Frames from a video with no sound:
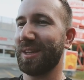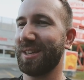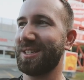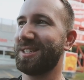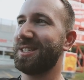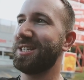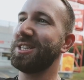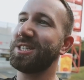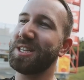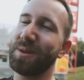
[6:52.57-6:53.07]

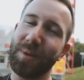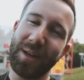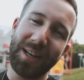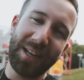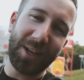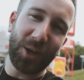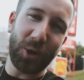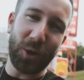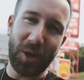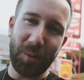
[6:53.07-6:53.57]
Si jamais
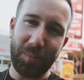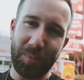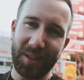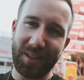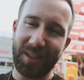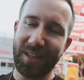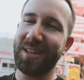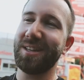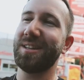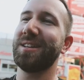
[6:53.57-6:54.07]
l'écran est
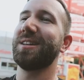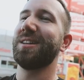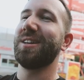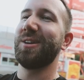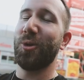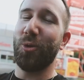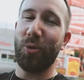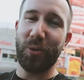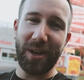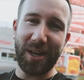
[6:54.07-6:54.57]
pété,
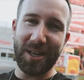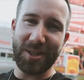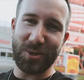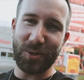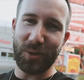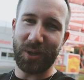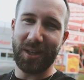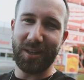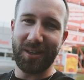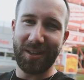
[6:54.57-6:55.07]
on est
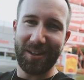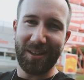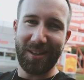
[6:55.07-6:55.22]
assuré.